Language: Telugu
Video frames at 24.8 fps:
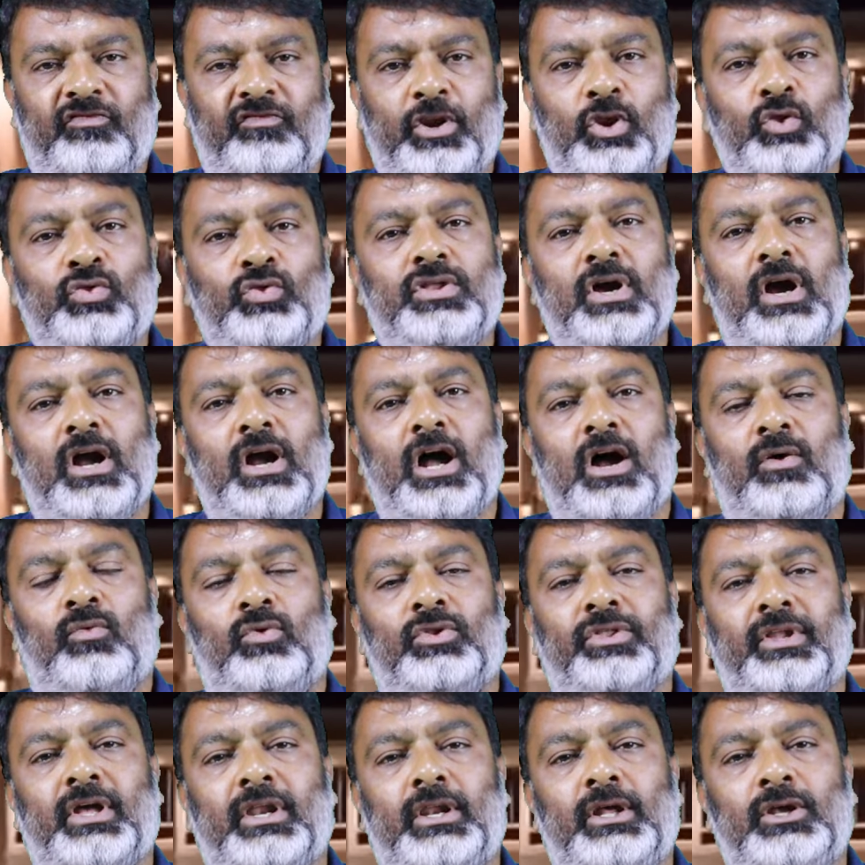విరుద్ధంగా
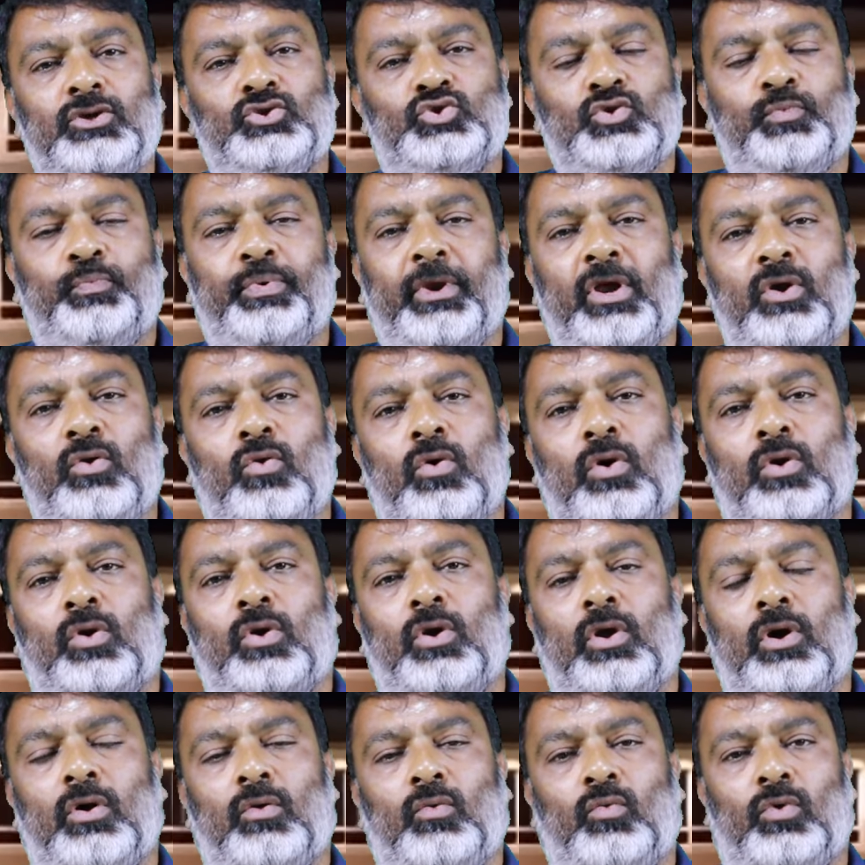ఉందని
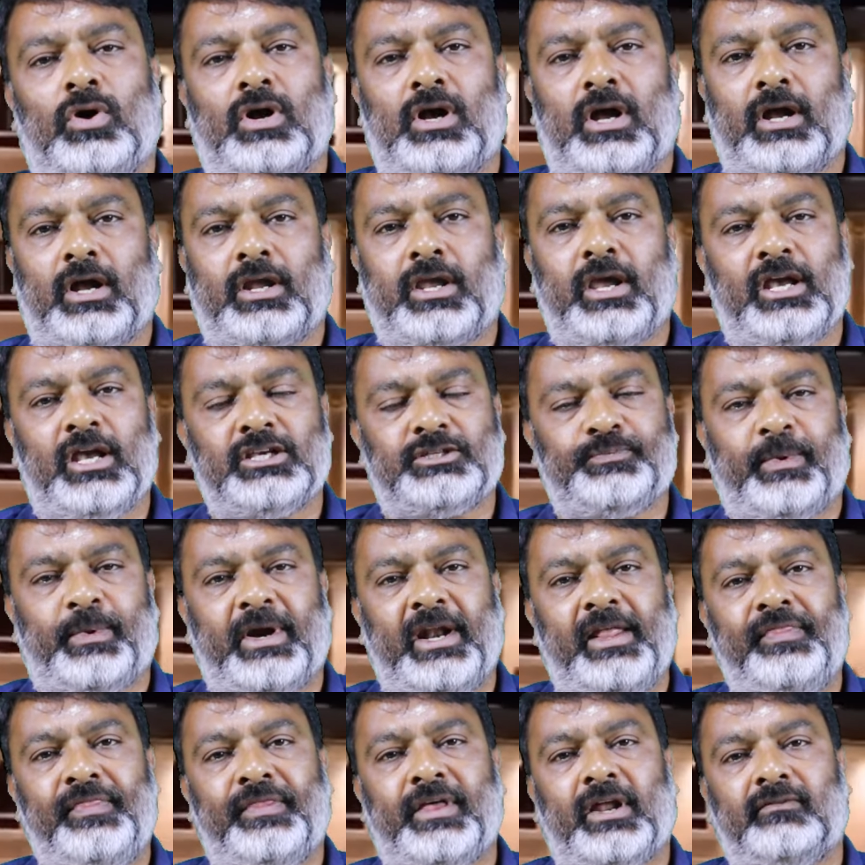సుప్రీంకోర్టులో ఒక కేసు
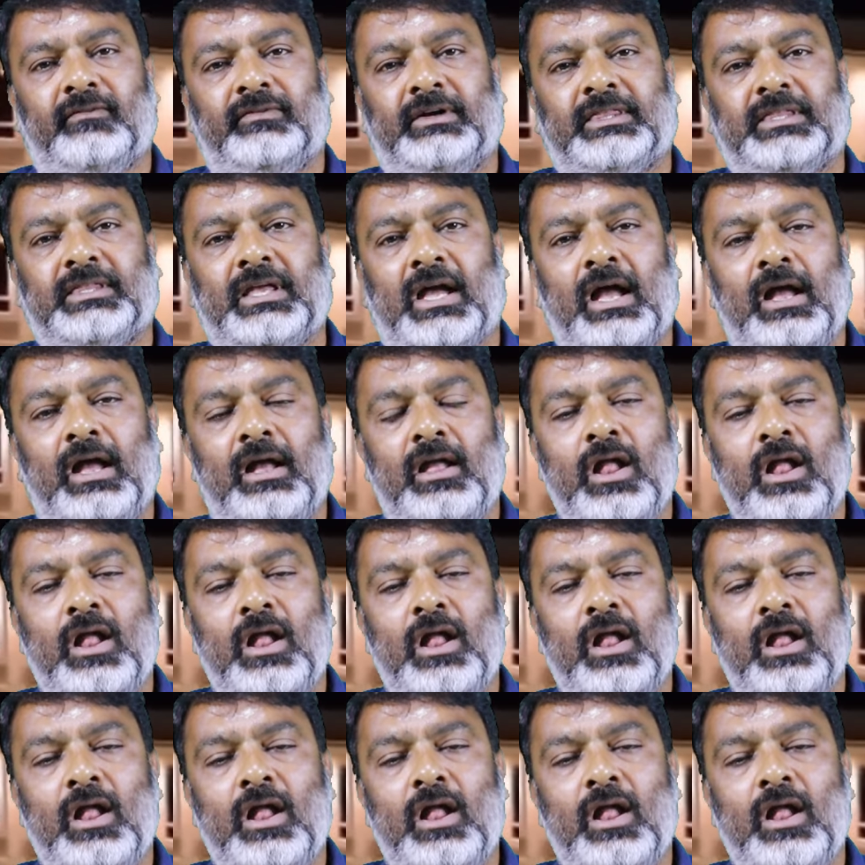పడిన తర్వాత